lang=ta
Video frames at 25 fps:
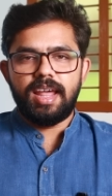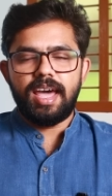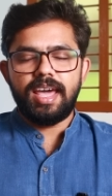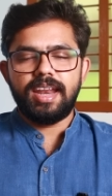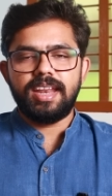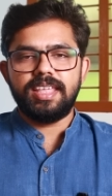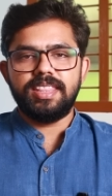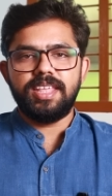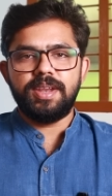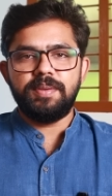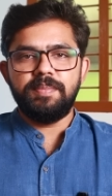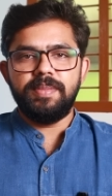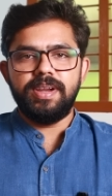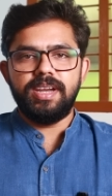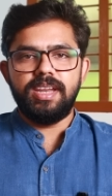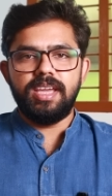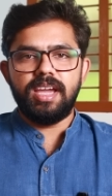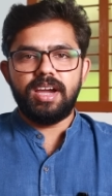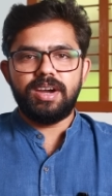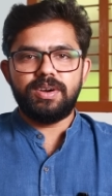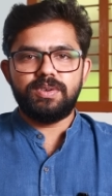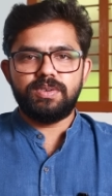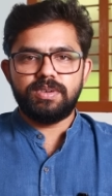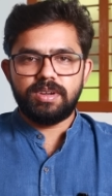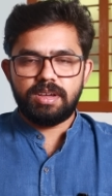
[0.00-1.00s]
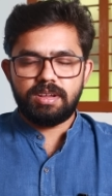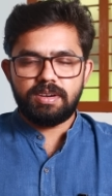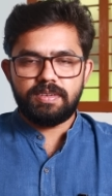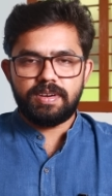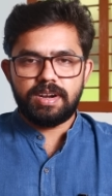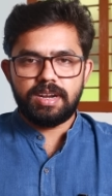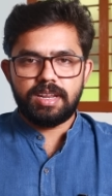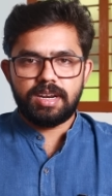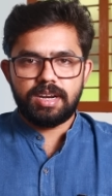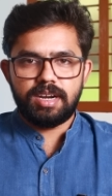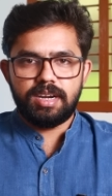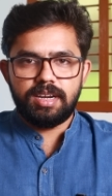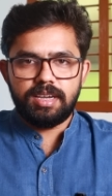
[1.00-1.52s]
நாரதர் மீடியா
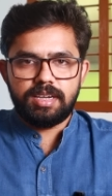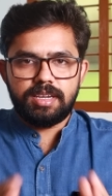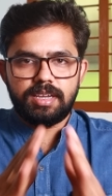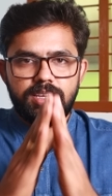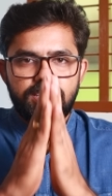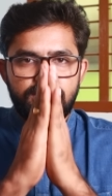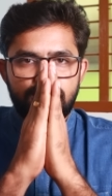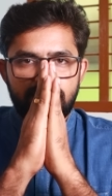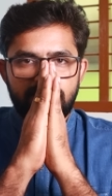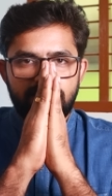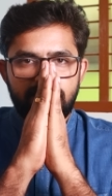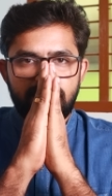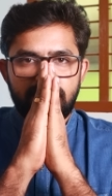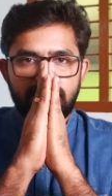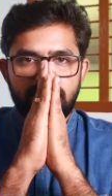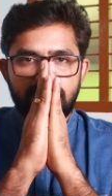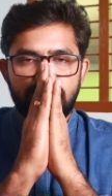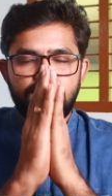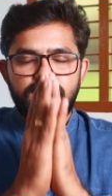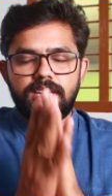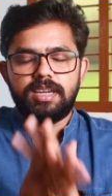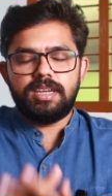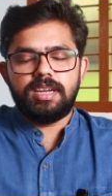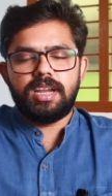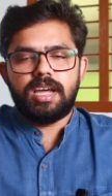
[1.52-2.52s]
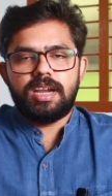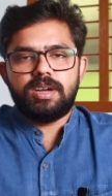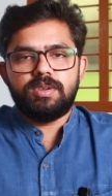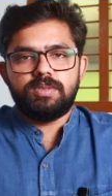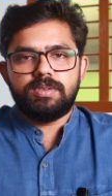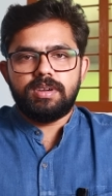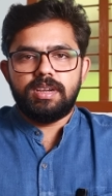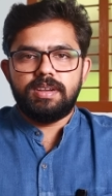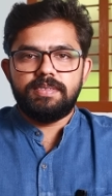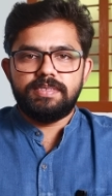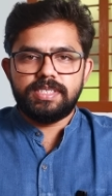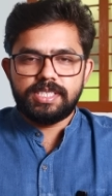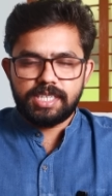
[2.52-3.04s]
உணர்வாளர்களுக்கு வணக்கங்கள் நான்
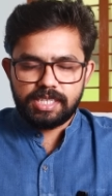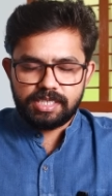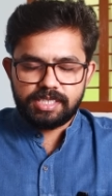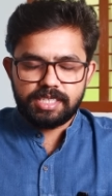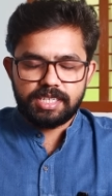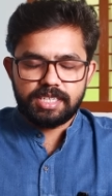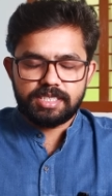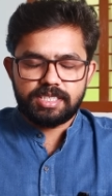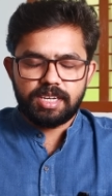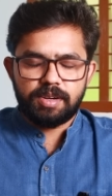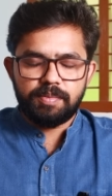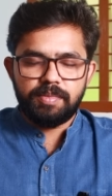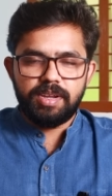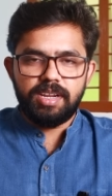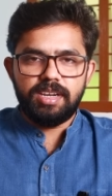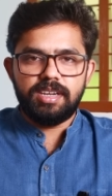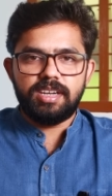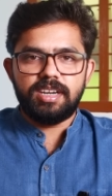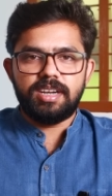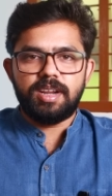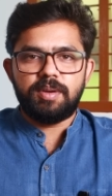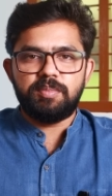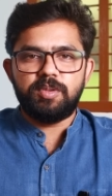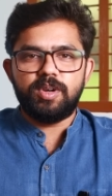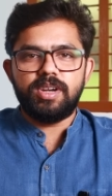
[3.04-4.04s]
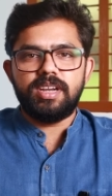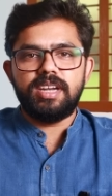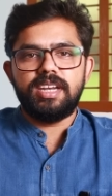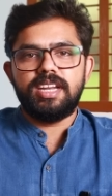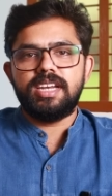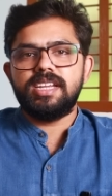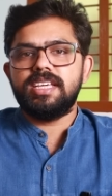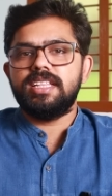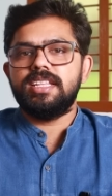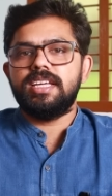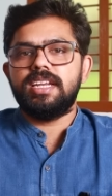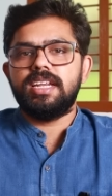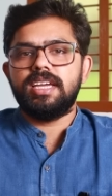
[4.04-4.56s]
உங்கள் விஜய் சின்னசாமி இன்று நம்முடன்
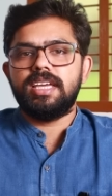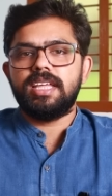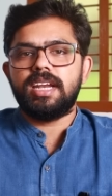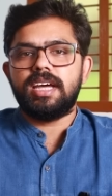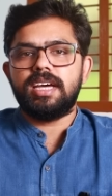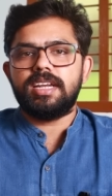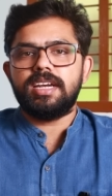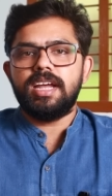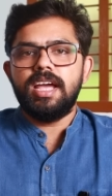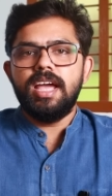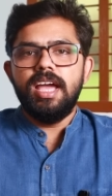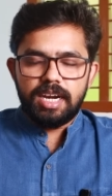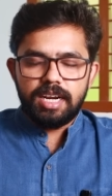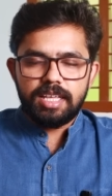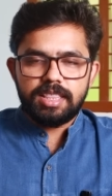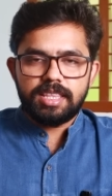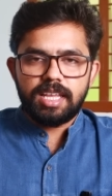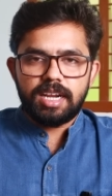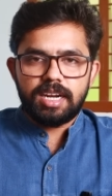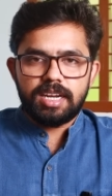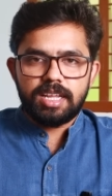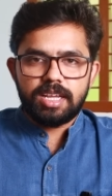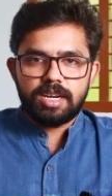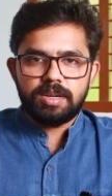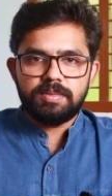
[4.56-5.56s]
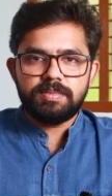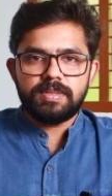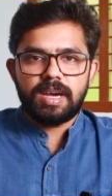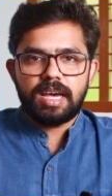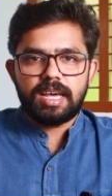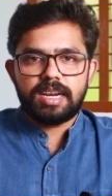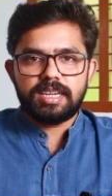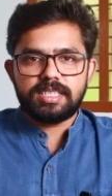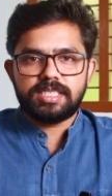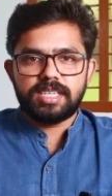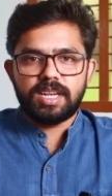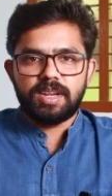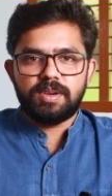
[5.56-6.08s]
இணைந்திருக்கிறார் எழுத்தாளரும்
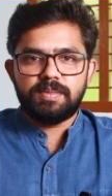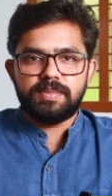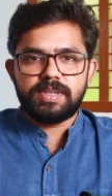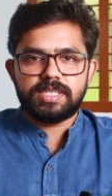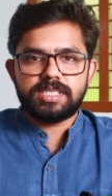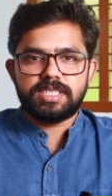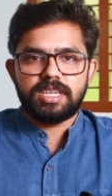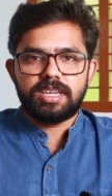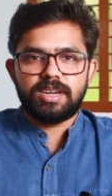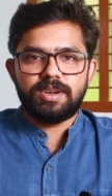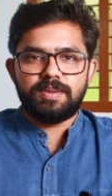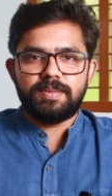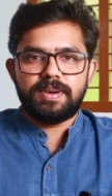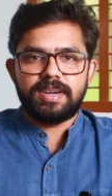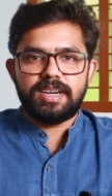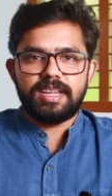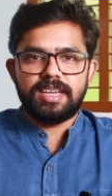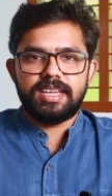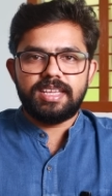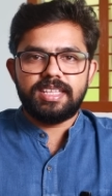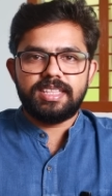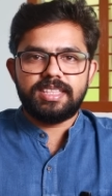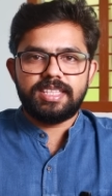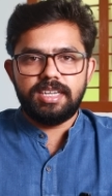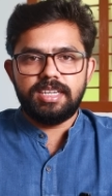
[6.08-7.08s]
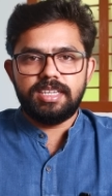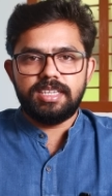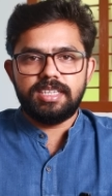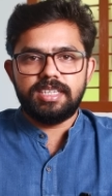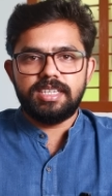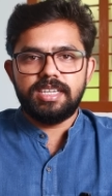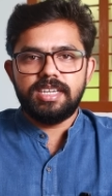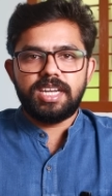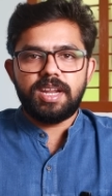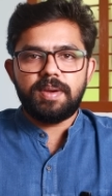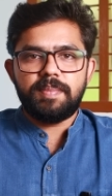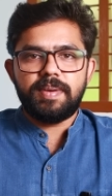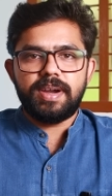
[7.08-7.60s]
அரசியல் விமர்சகருமான திரு
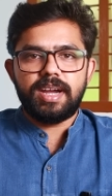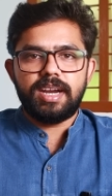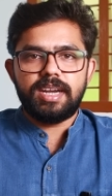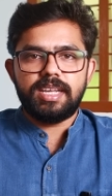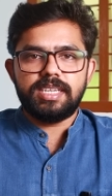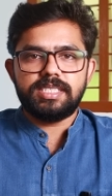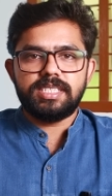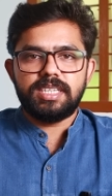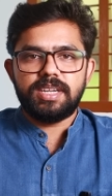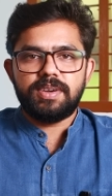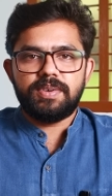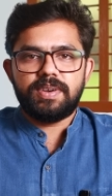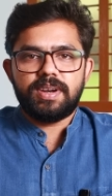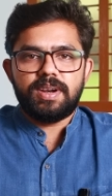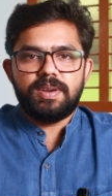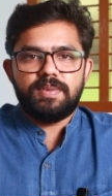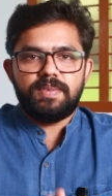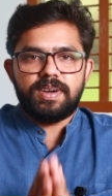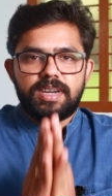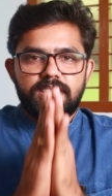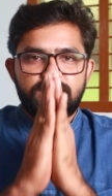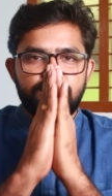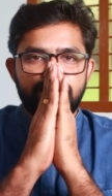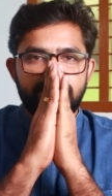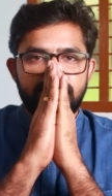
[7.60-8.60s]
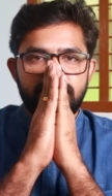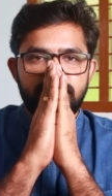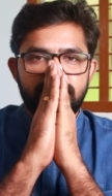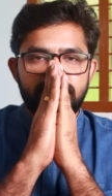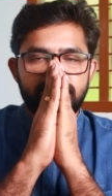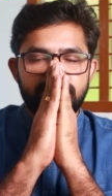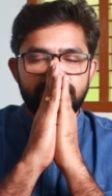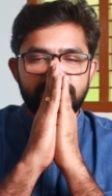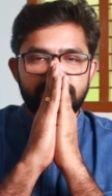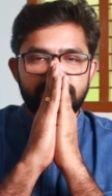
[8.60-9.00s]
சின்னப்ப கணேசன் அவர்கள் வணக்கம் ஜி